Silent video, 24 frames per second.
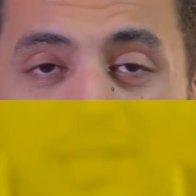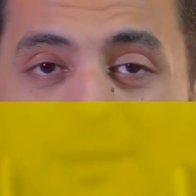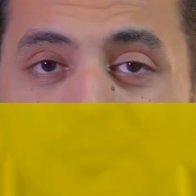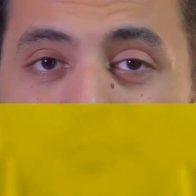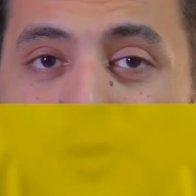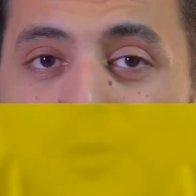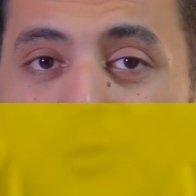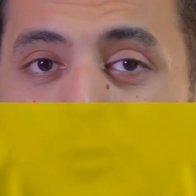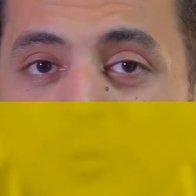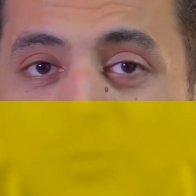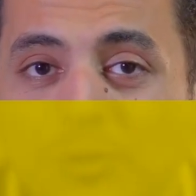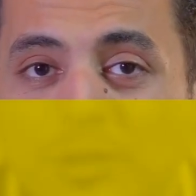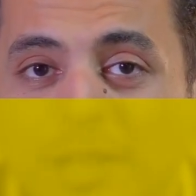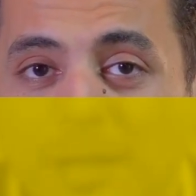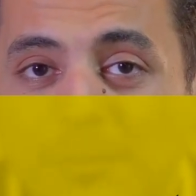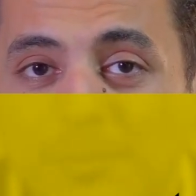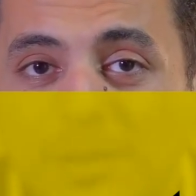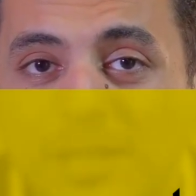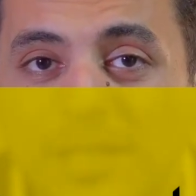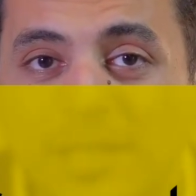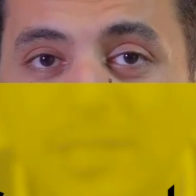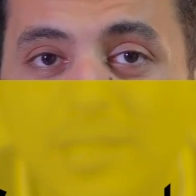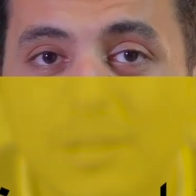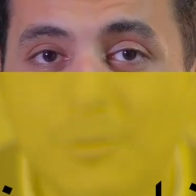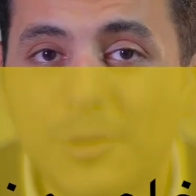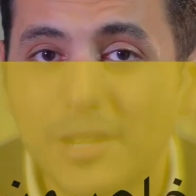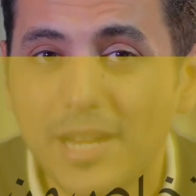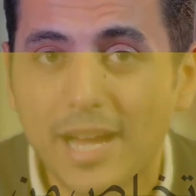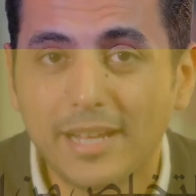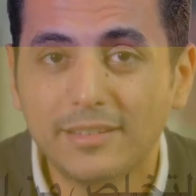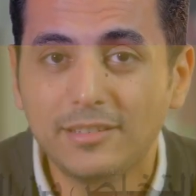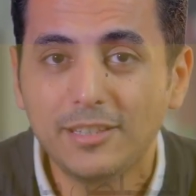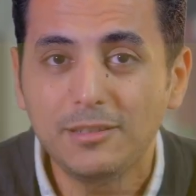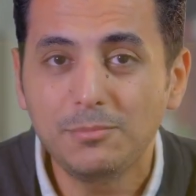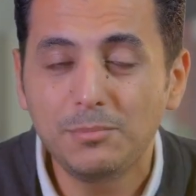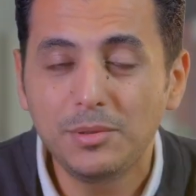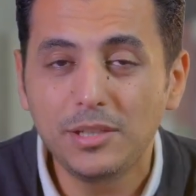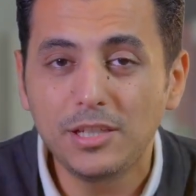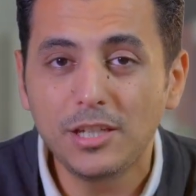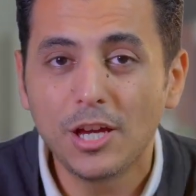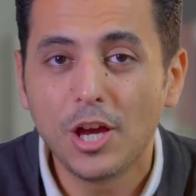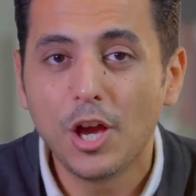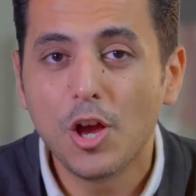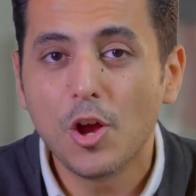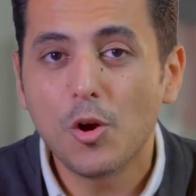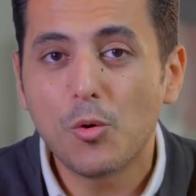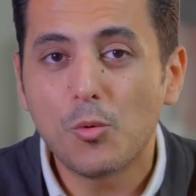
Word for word: كان موجود قبل كده وانا عديت بيه